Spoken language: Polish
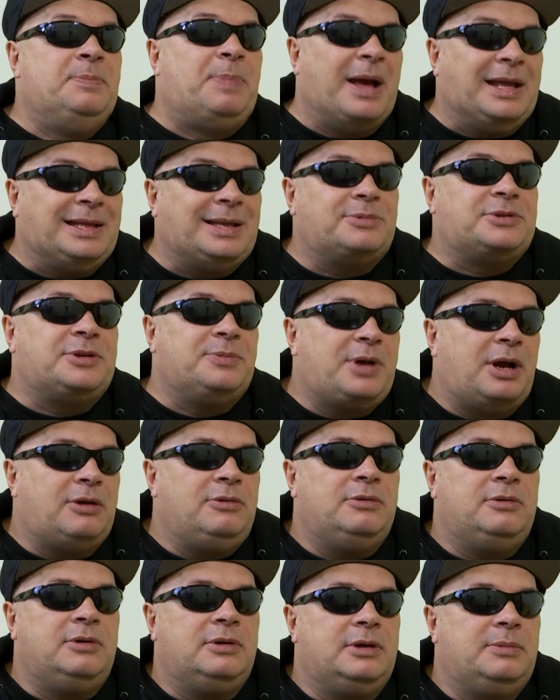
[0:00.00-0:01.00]
i pamiętam, że
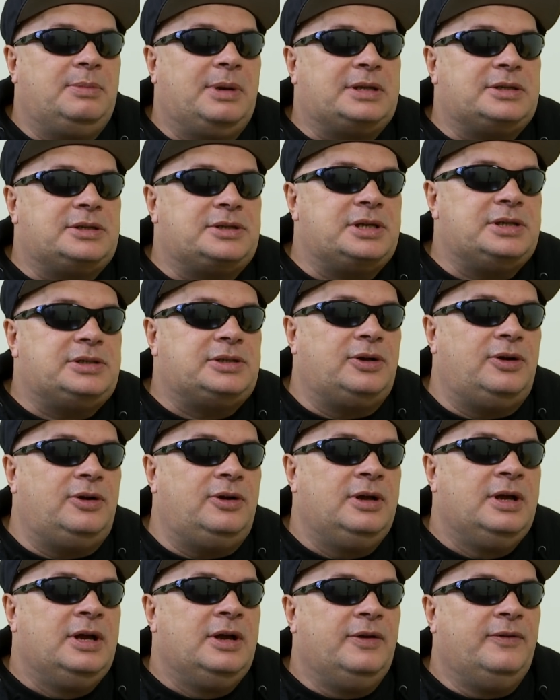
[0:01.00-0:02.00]
miał e, bardzo
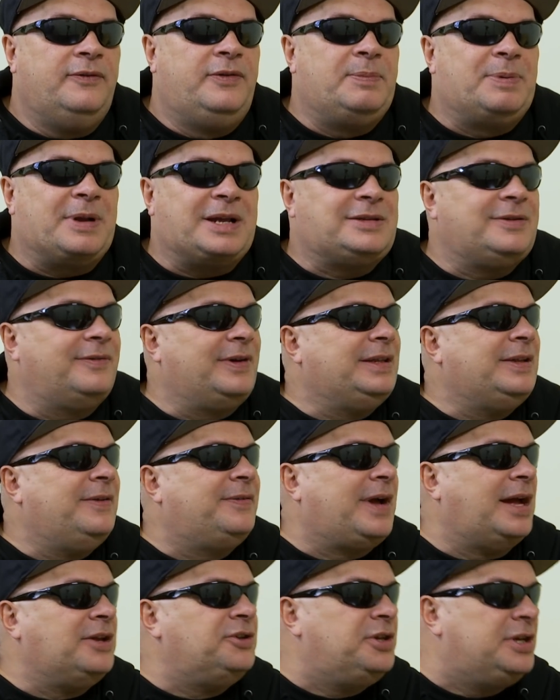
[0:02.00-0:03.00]
często wyprasowane
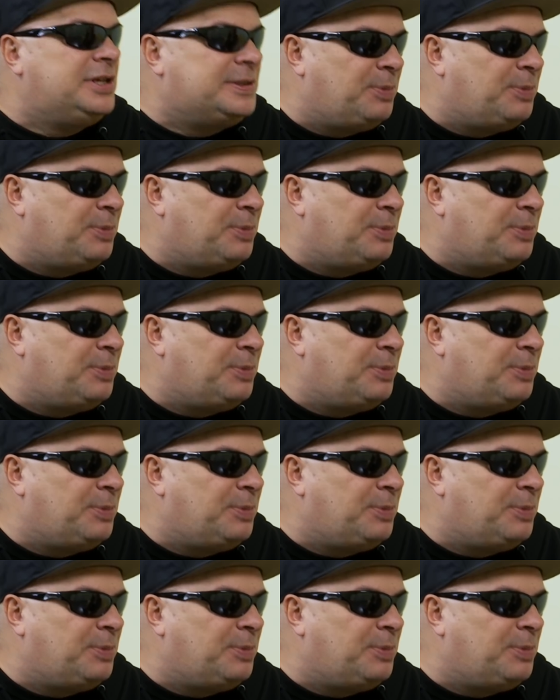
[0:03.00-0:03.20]
w kancik